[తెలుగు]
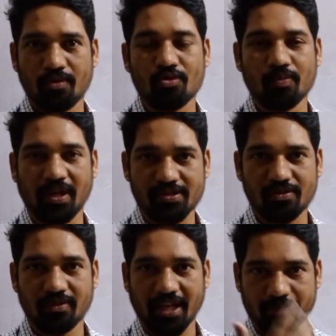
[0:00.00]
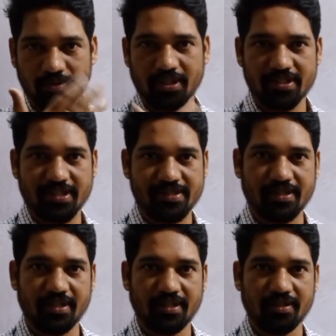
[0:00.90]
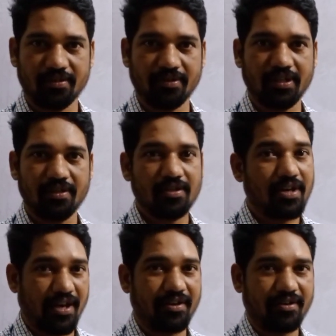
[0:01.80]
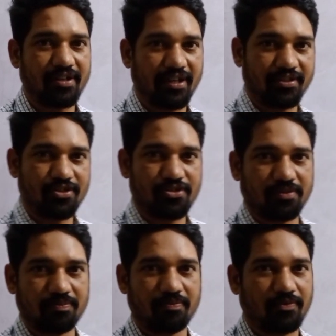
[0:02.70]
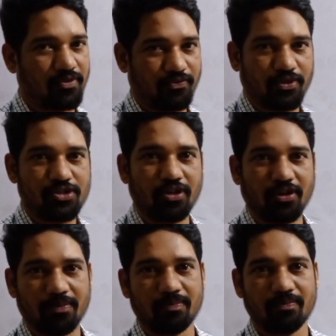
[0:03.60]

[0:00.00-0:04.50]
టూ మార్క్స్లో లేకపోతే ఇచ్చేస్తాడు అది రైట్ అండ్ రియలైజేషన్ ఫర్ షూర్